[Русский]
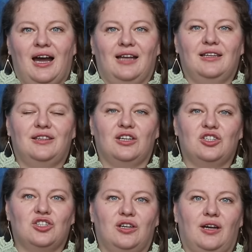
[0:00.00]
Она
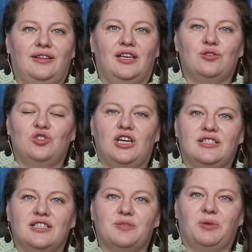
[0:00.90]
также одна из
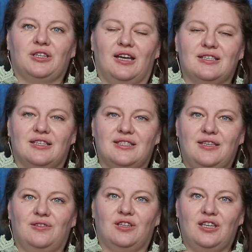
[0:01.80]
участниц подкаста
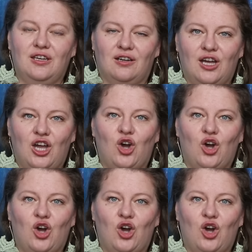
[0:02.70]
«Стивен Книг».